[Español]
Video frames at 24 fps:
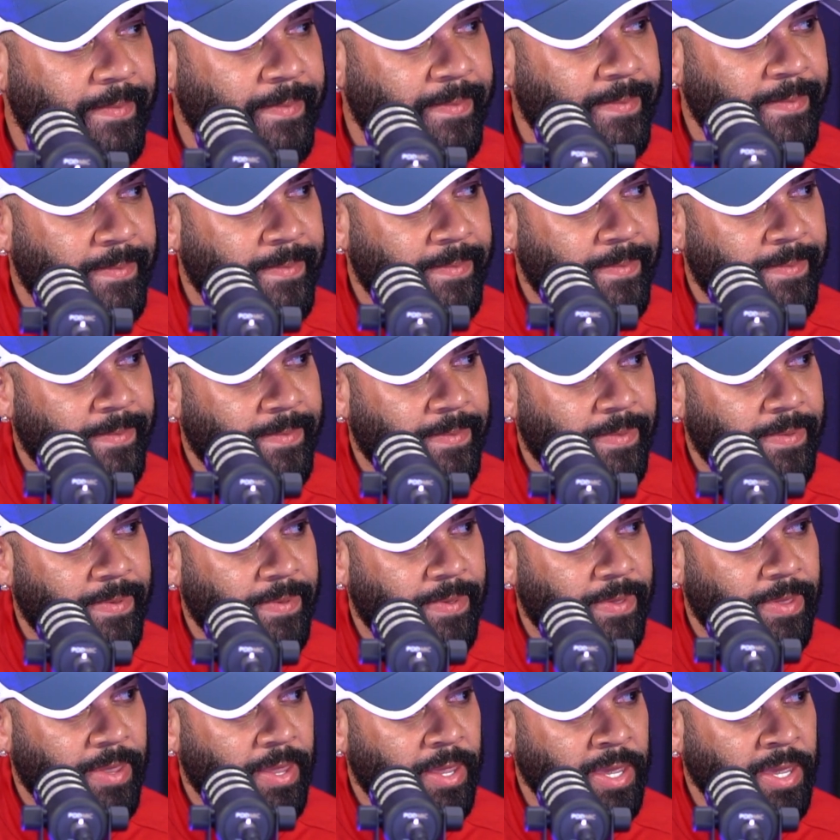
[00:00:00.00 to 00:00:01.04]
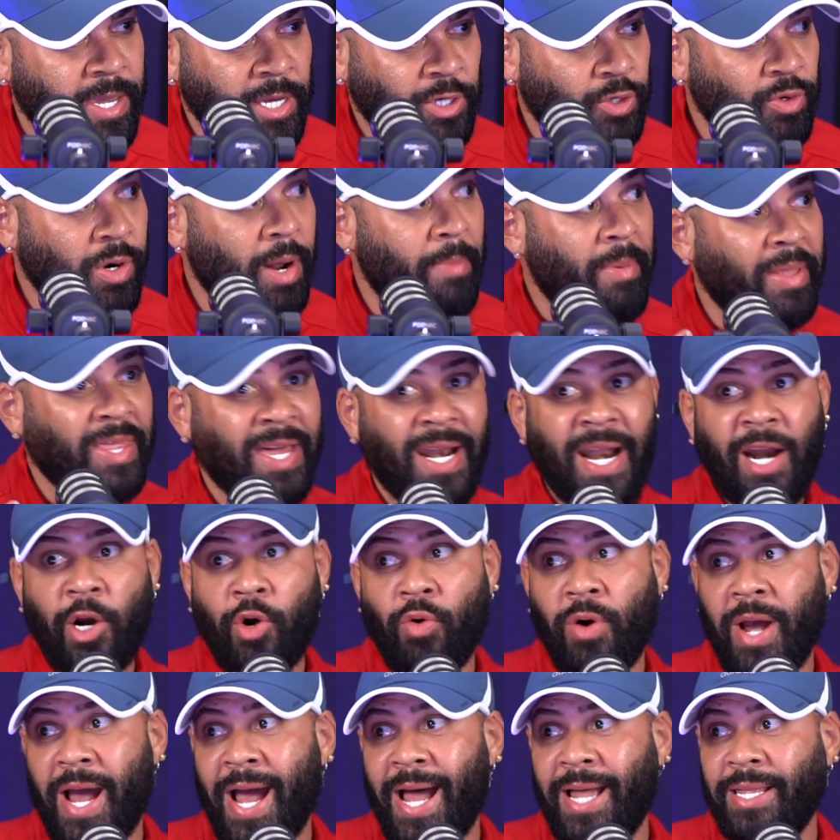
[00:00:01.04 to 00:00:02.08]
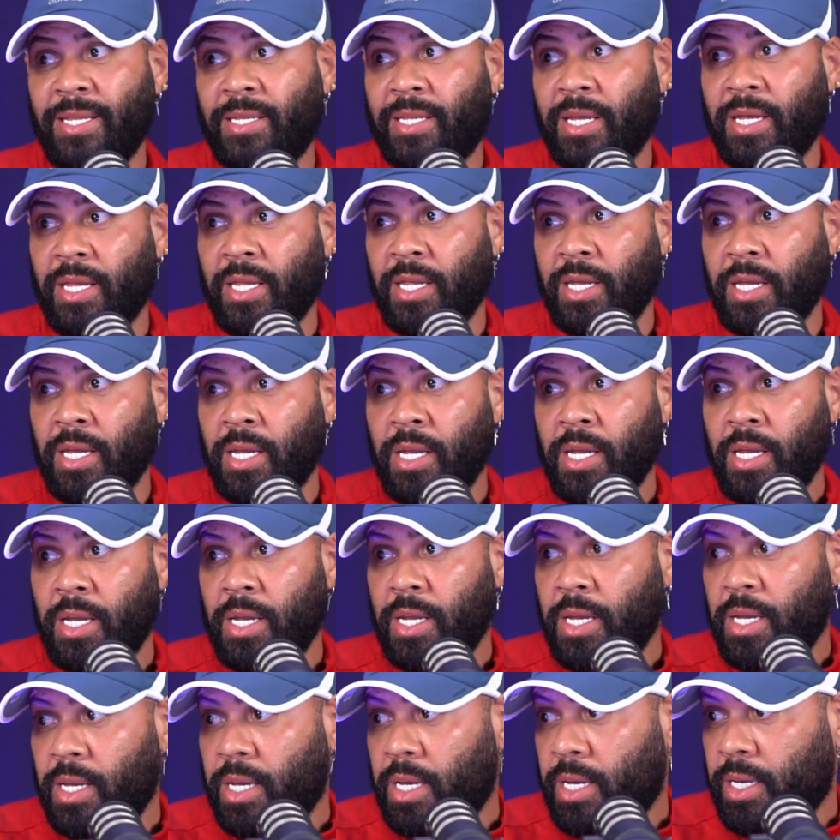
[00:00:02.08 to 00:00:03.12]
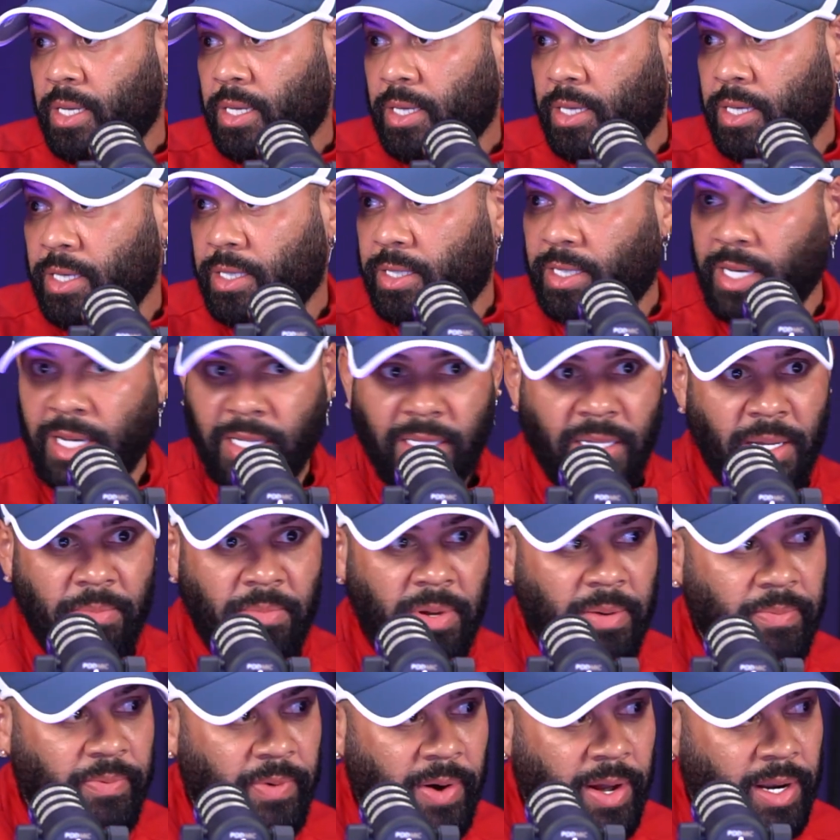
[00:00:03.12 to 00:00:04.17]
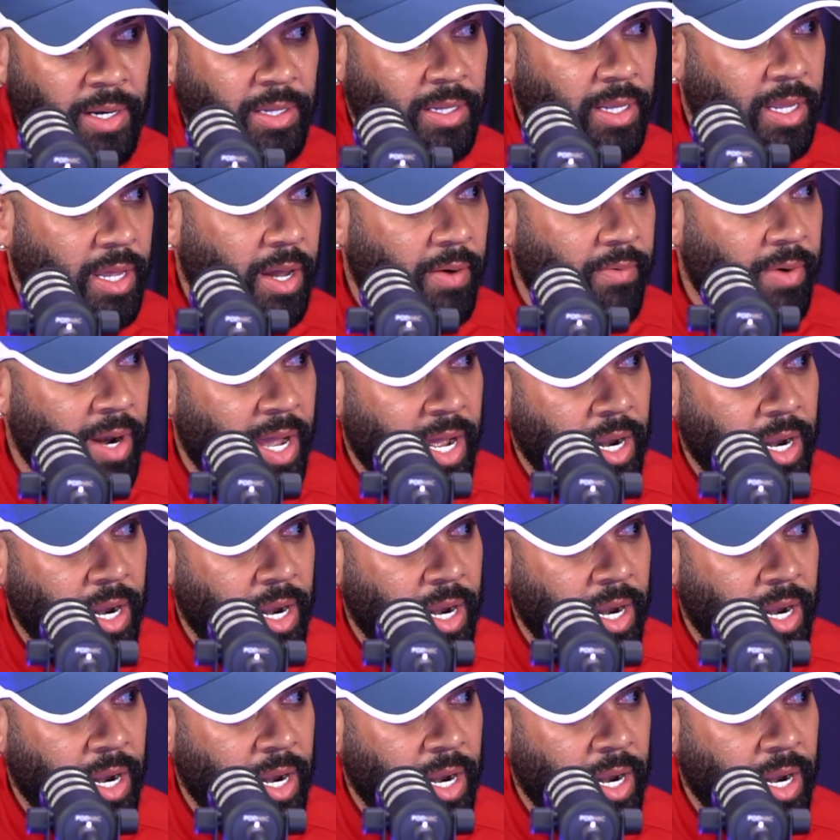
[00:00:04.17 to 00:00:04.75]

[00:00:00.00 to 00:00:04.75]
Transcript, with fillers: Mariachi. Y es una manera arrogante quizás de mi parte de hablar.